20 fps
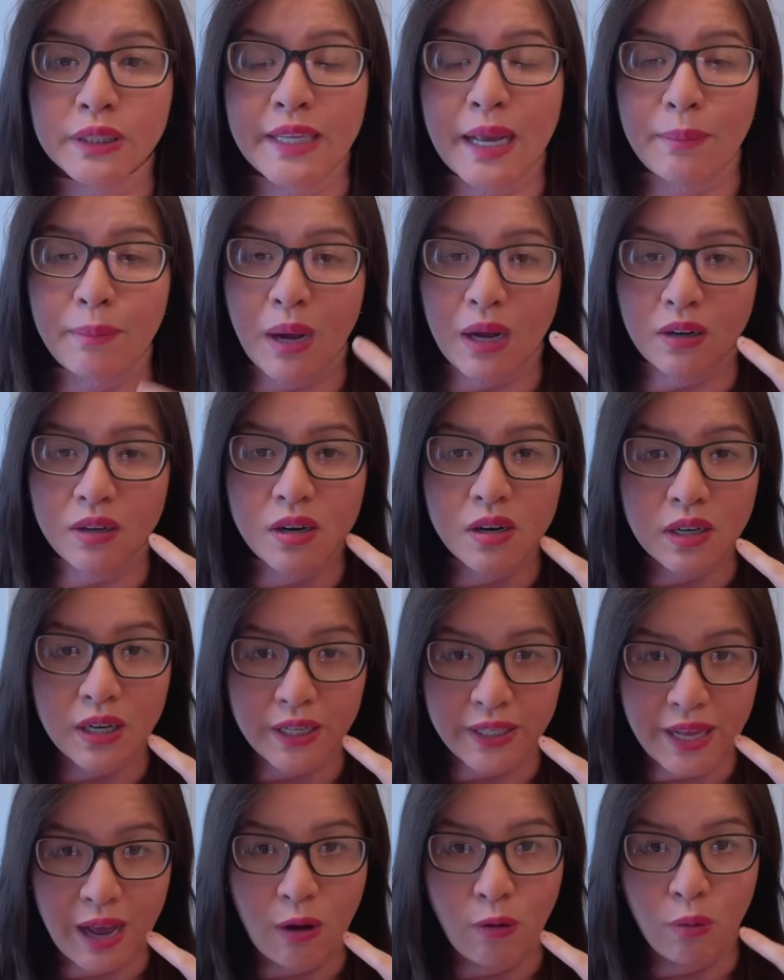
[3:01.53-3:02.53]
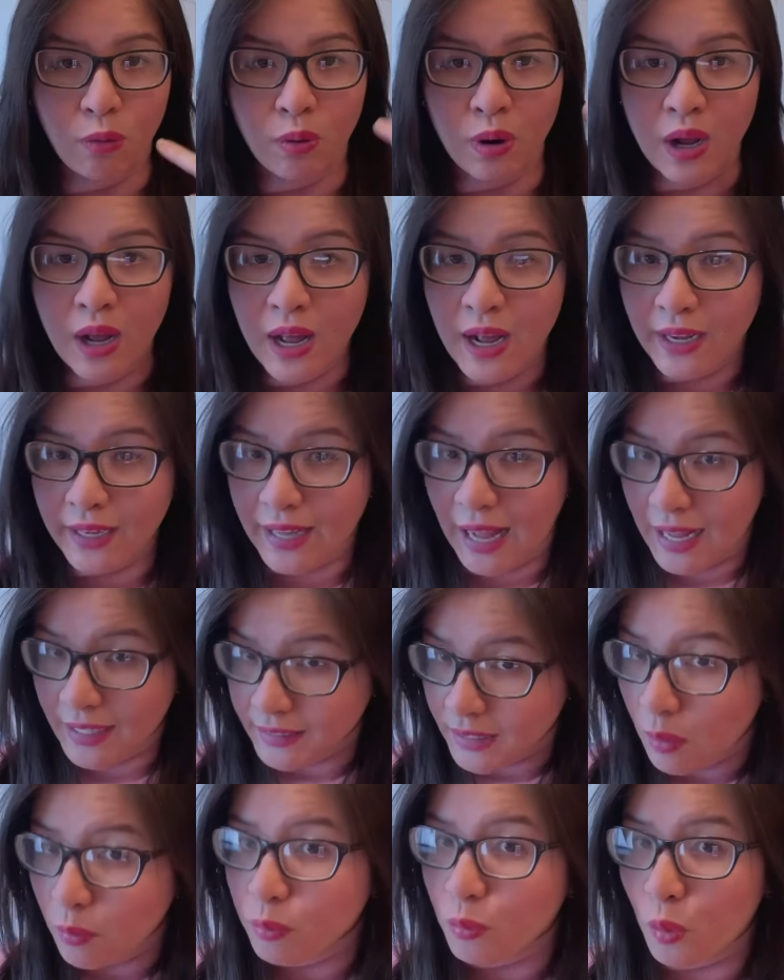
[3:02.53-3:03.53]
da mặt rất là dầu cả
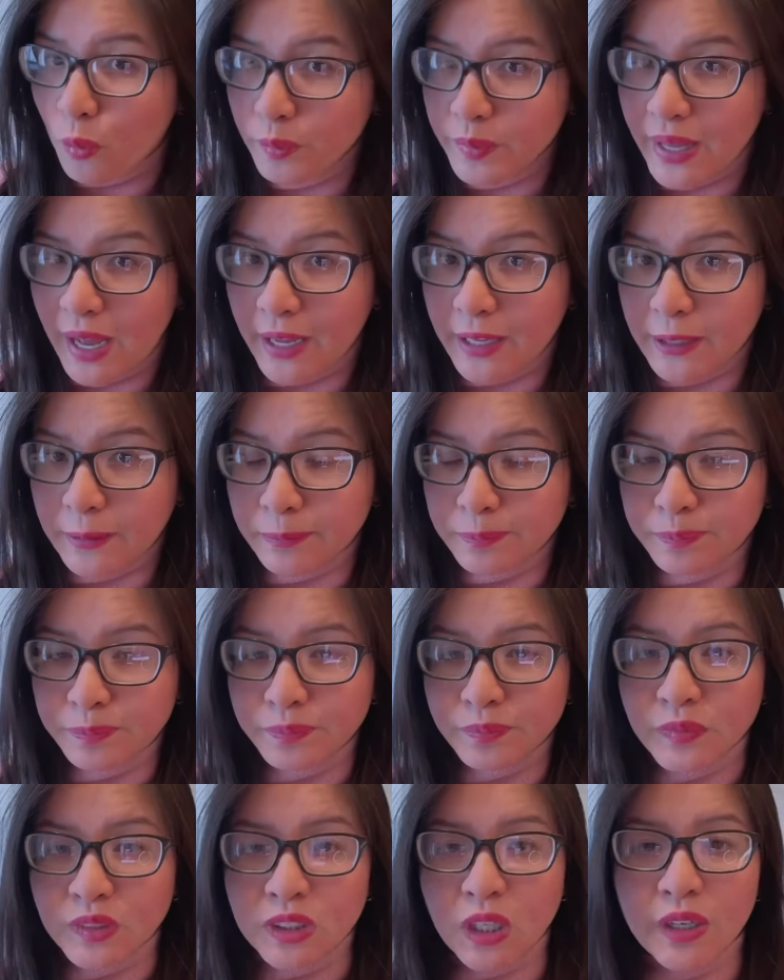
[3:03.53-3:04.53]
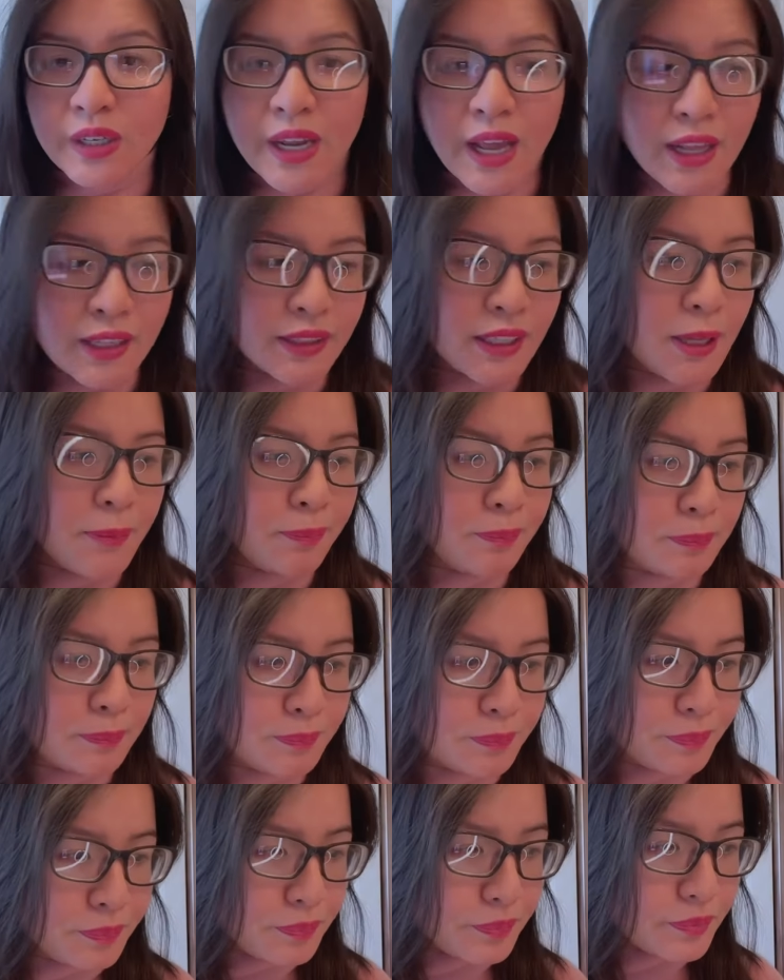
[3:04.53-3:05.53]
tóc cũng vậy cho nên á
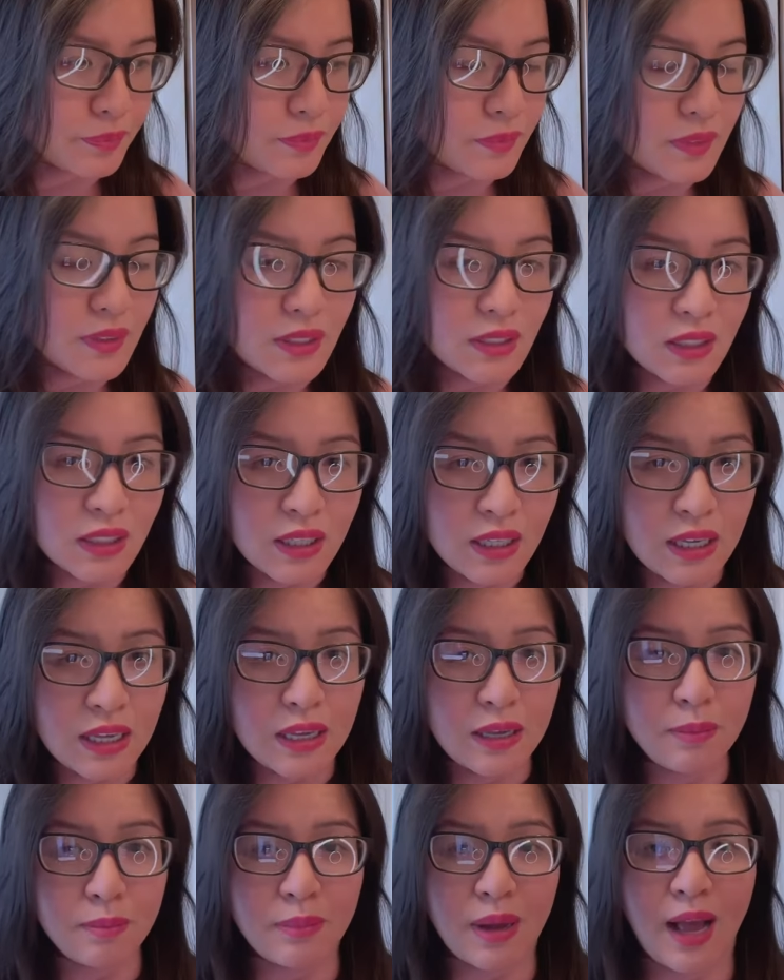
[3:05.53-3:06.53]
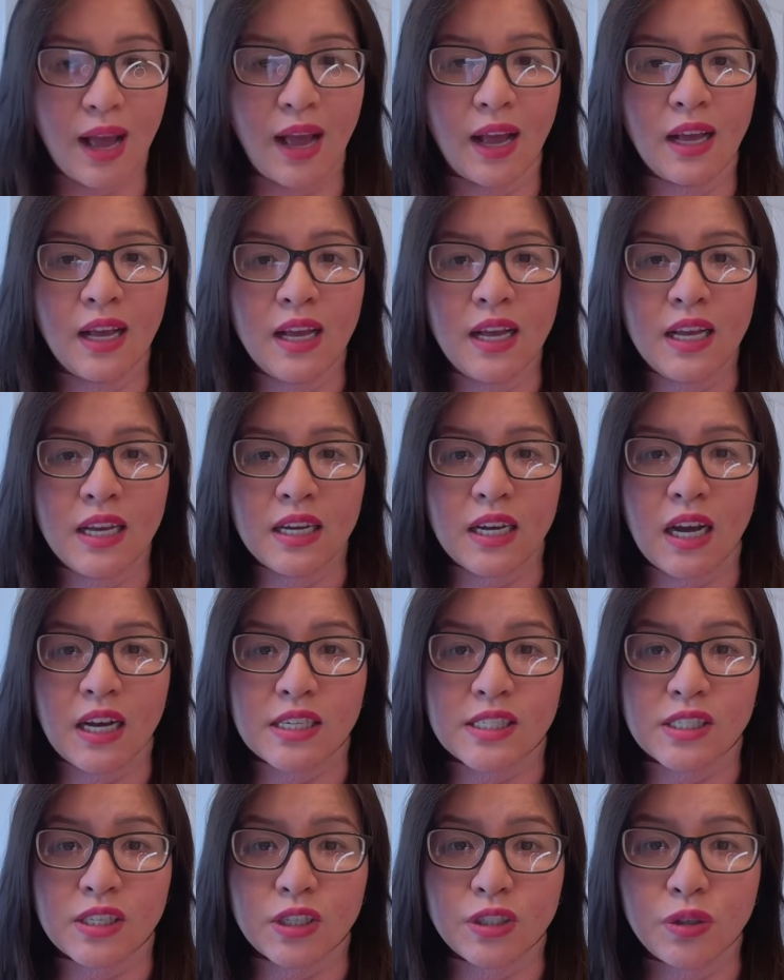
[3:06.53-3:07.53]
khi mà à,
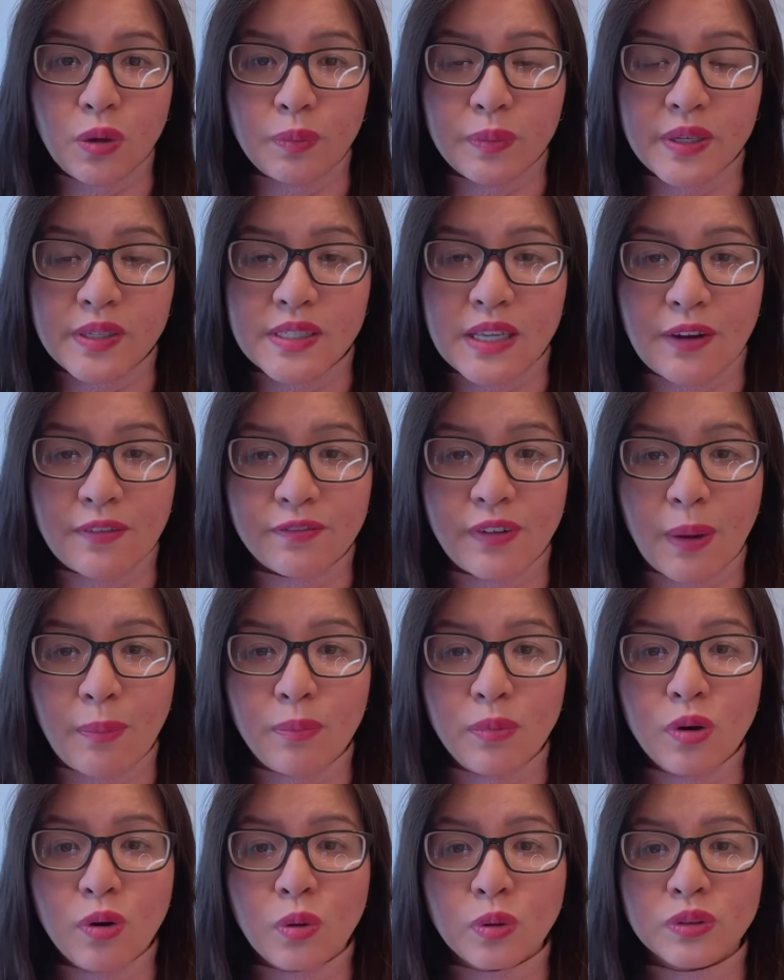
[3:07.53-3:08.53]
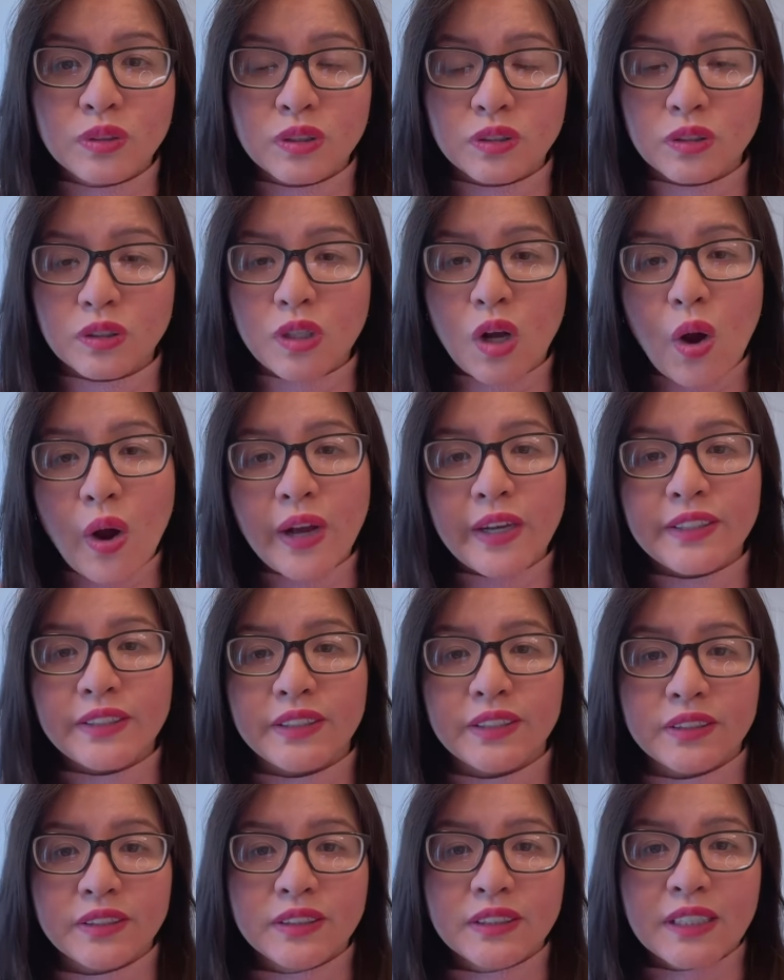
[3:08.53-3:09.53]
sử dụng những sản phẩm lưu thường coi
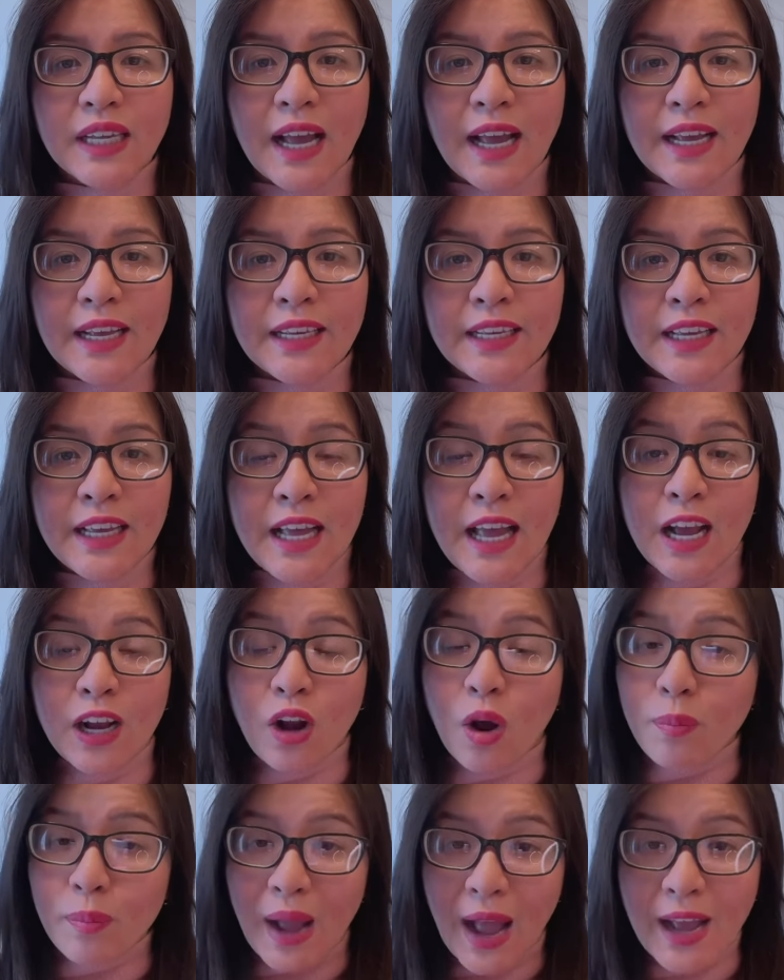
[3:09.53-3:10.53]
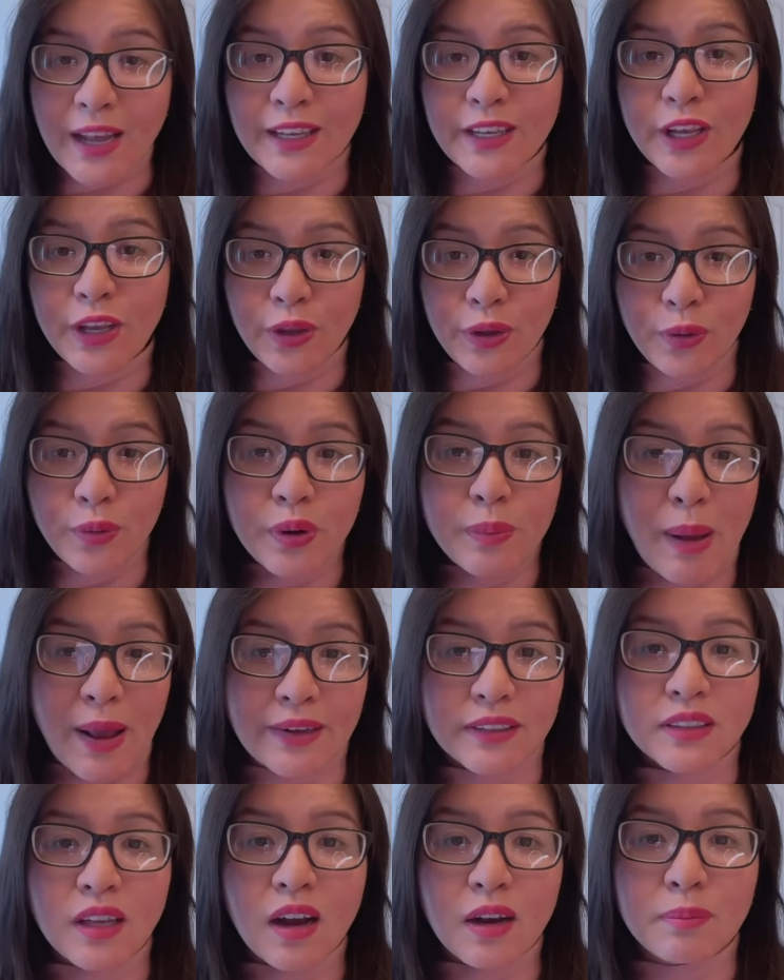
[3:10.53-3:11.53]
những cái không ai hiểu
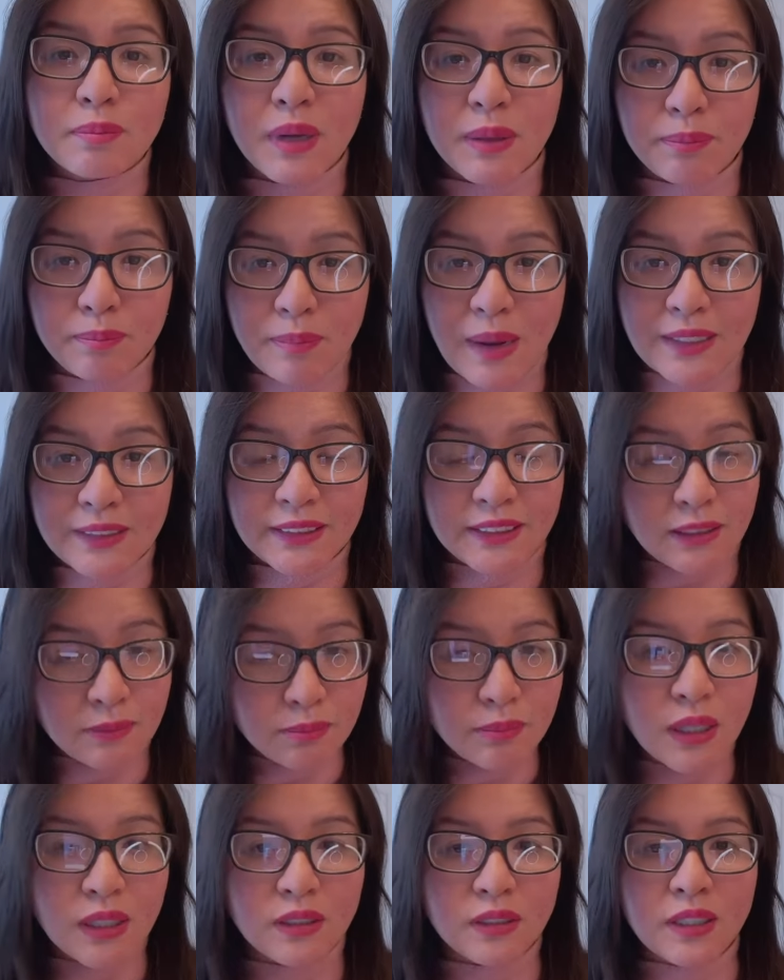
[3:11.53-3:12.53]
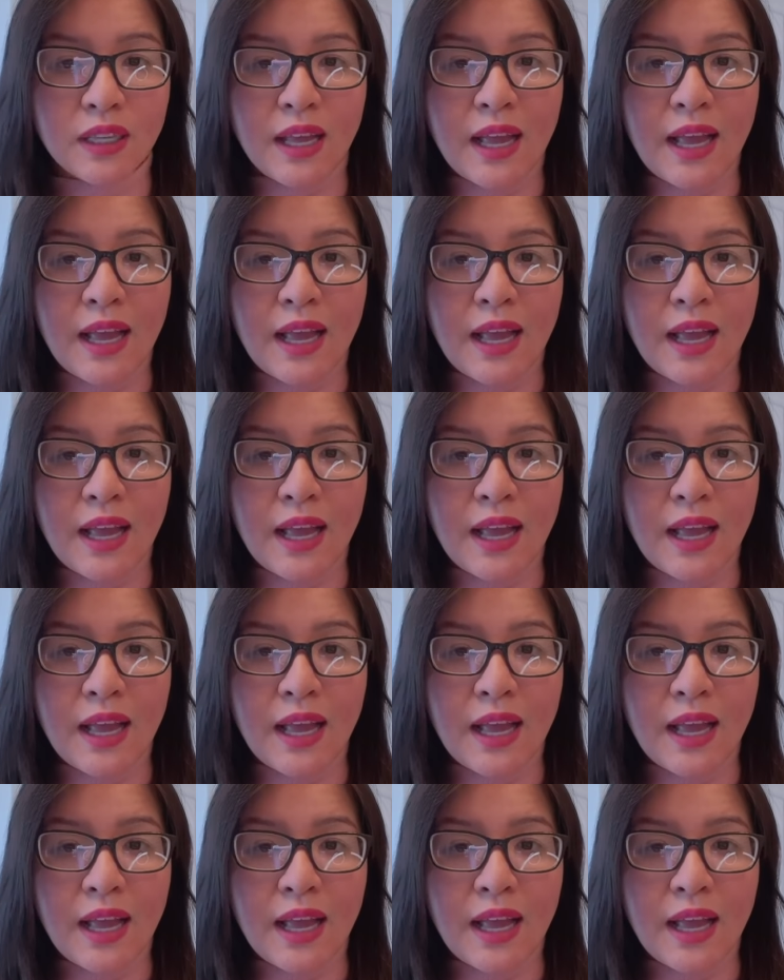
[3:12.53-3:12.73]
bản thân mình bằng chính mình